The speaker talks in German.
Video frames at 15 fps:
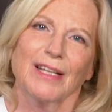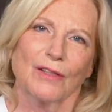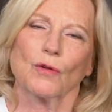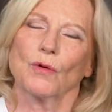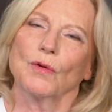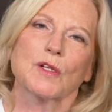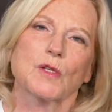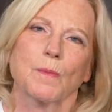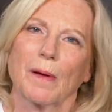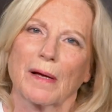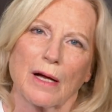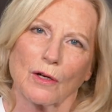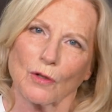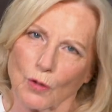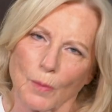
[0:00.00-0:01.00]
die
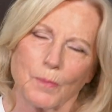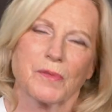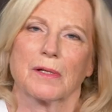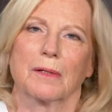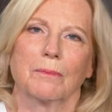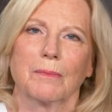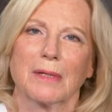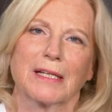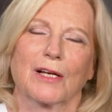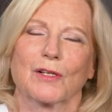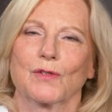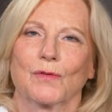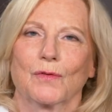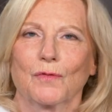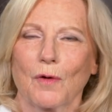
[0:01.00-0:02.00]
Königsberger Klopse
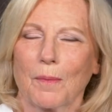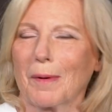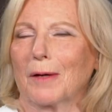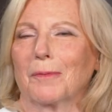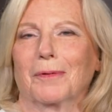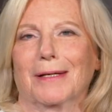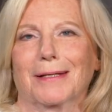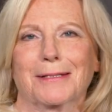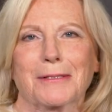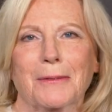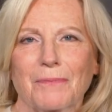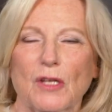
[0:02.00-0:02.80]
mittags vorbeibringt.